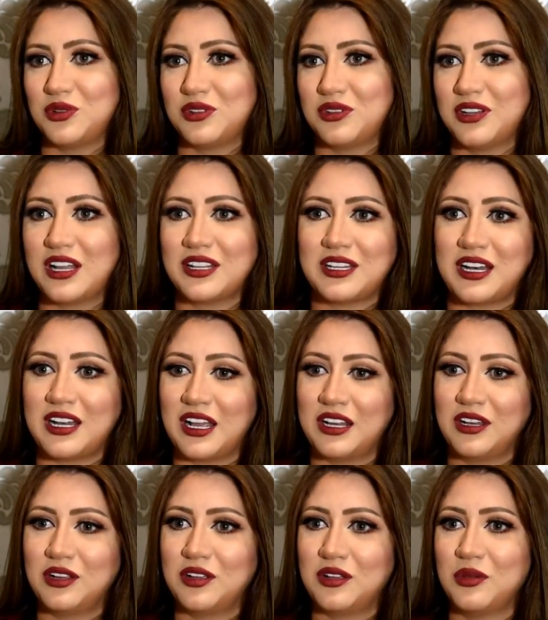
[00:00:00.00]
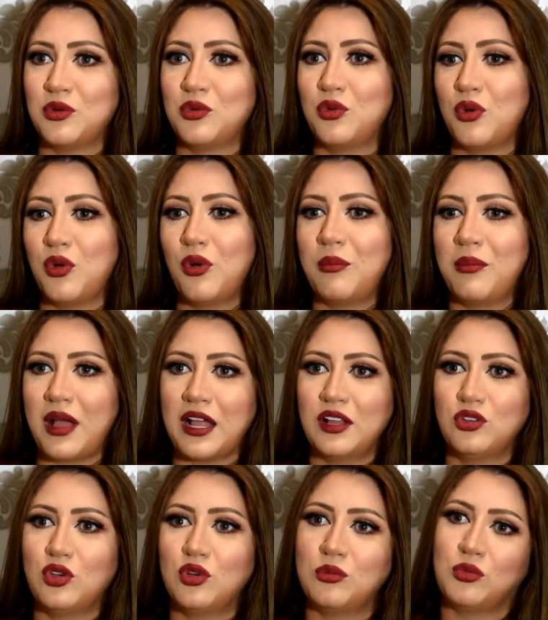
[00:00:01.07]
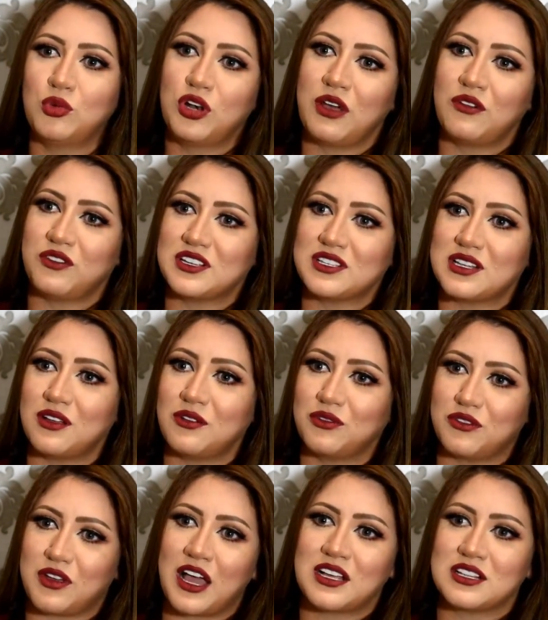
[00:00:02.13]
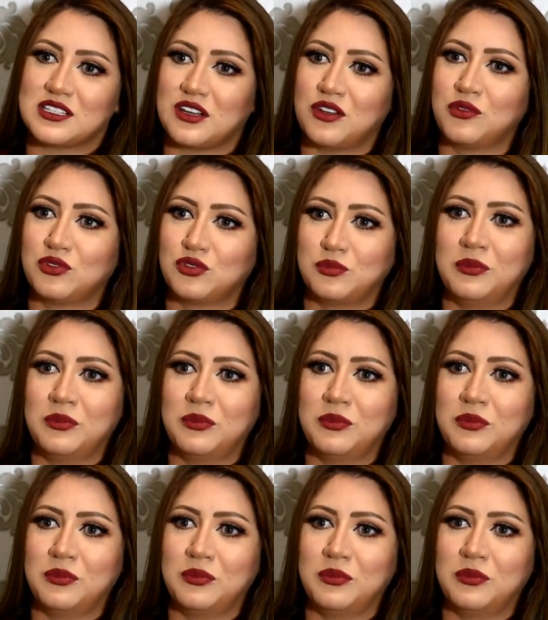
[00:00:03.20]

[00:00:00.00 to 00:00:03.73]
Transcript: النظر يعني هم عندهم منافسة في أكثر